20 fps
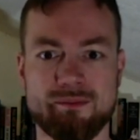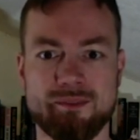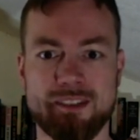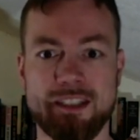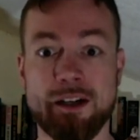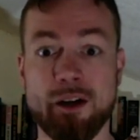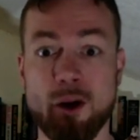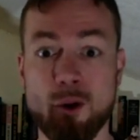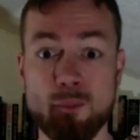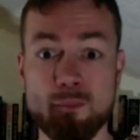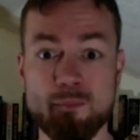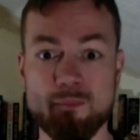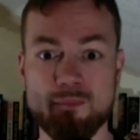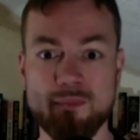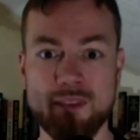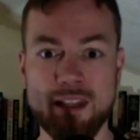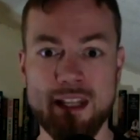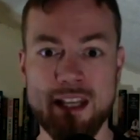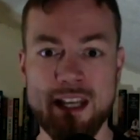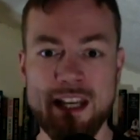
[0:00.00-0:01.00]
Der Raum
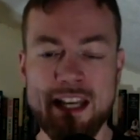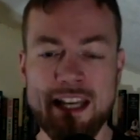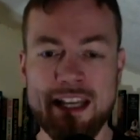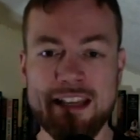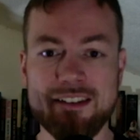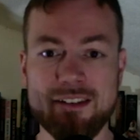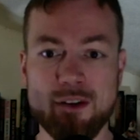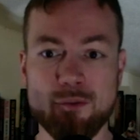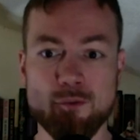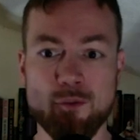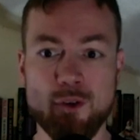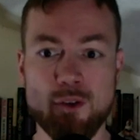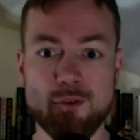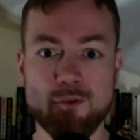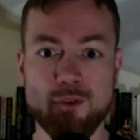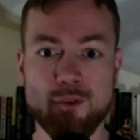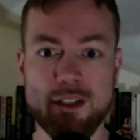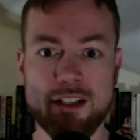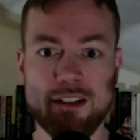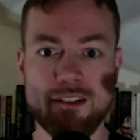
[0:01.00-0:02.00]
ist erfüllt
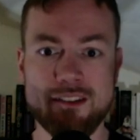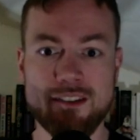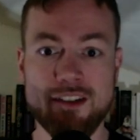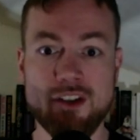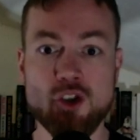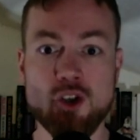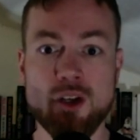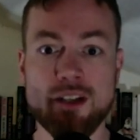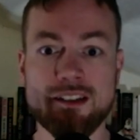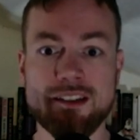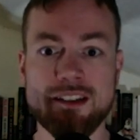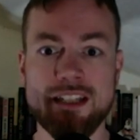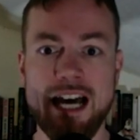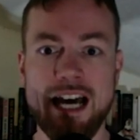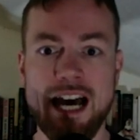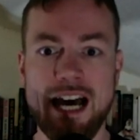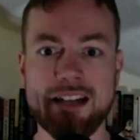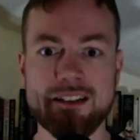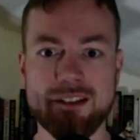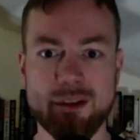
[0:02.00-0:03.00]
von den zischenden
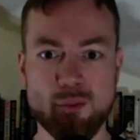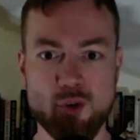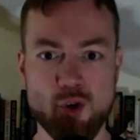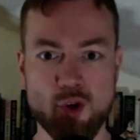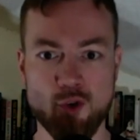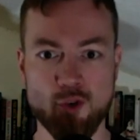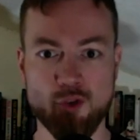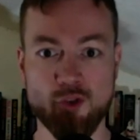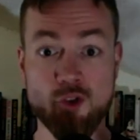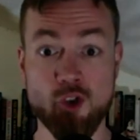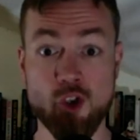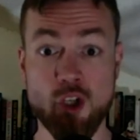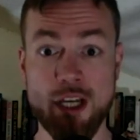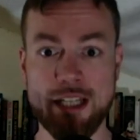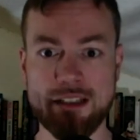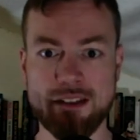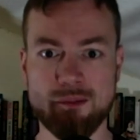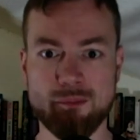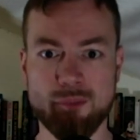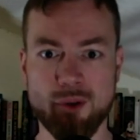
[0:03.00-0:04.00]
Atemstößen
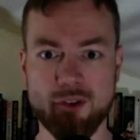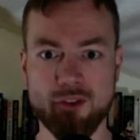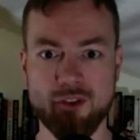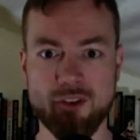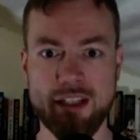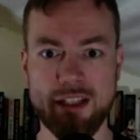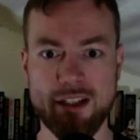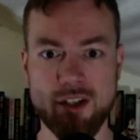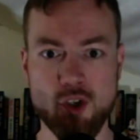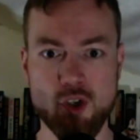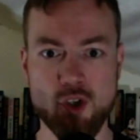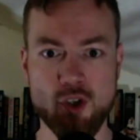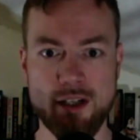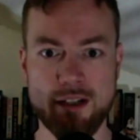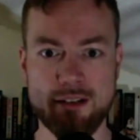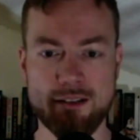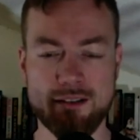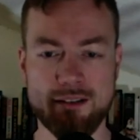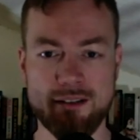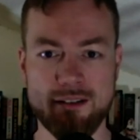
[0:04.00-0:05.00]
schattenboxender
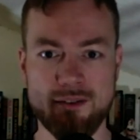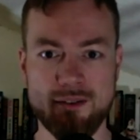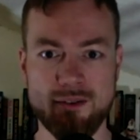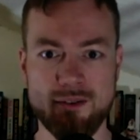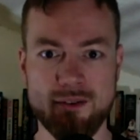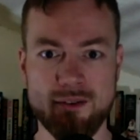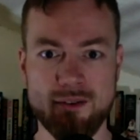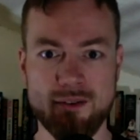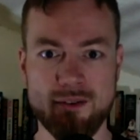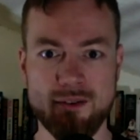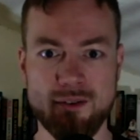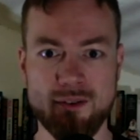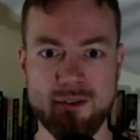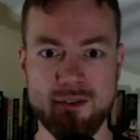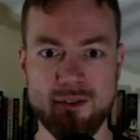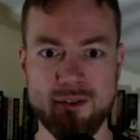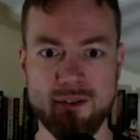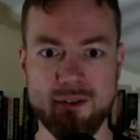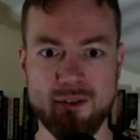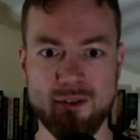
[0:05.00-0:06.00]
Gestalten.
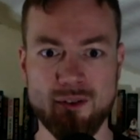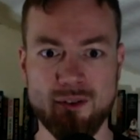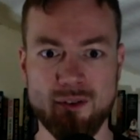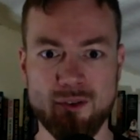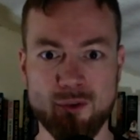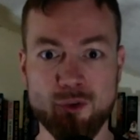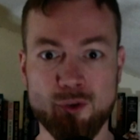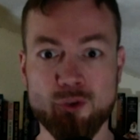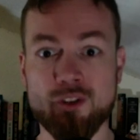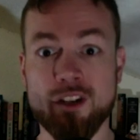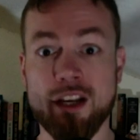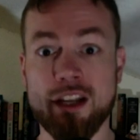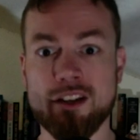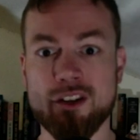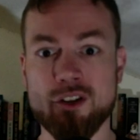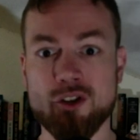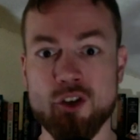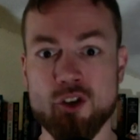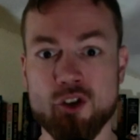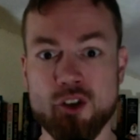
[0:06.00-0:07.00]

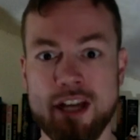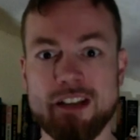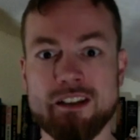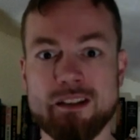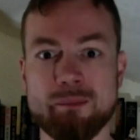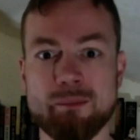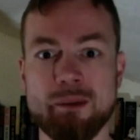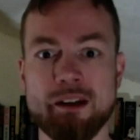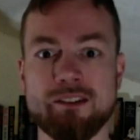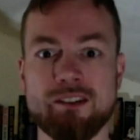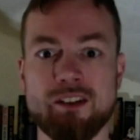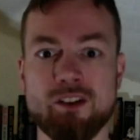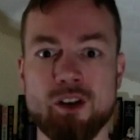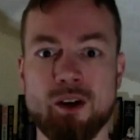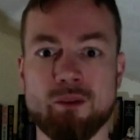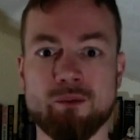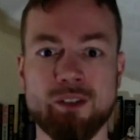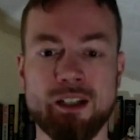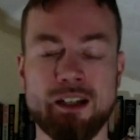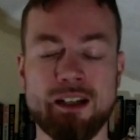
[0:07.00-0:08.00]
Österreichische
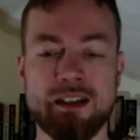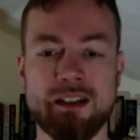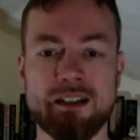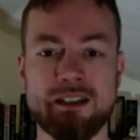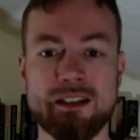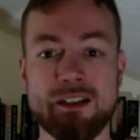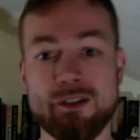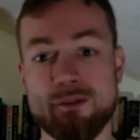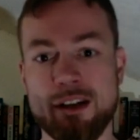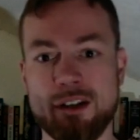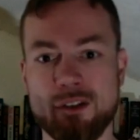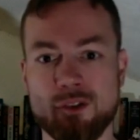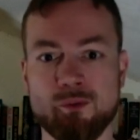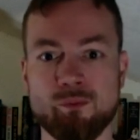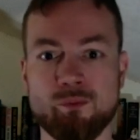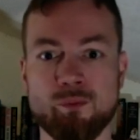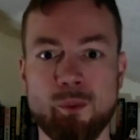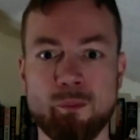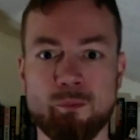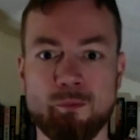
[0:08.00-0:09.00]
Staatsmeisterschaft
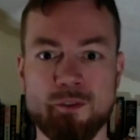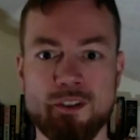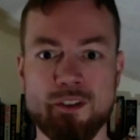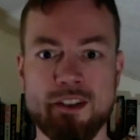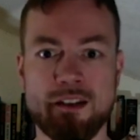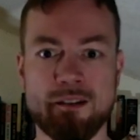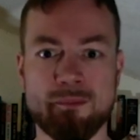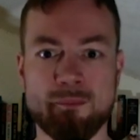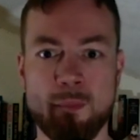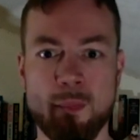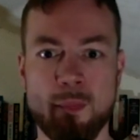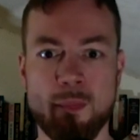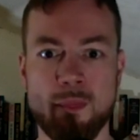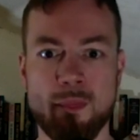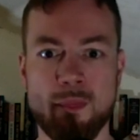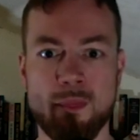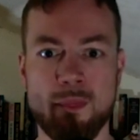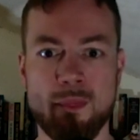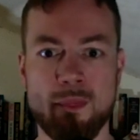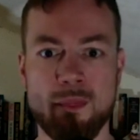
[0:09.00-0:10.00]
2015
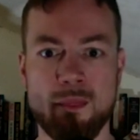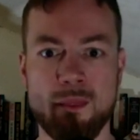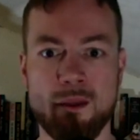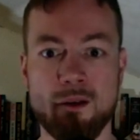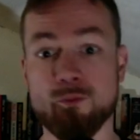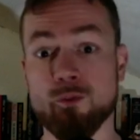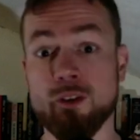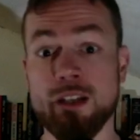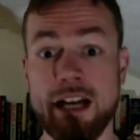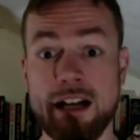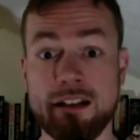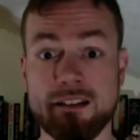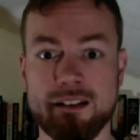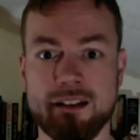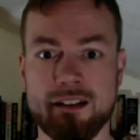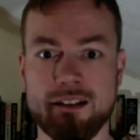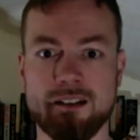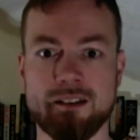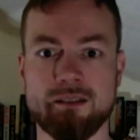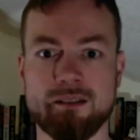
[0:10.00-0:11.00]

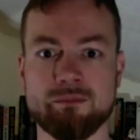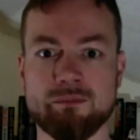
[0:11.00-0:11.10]
Finaltag.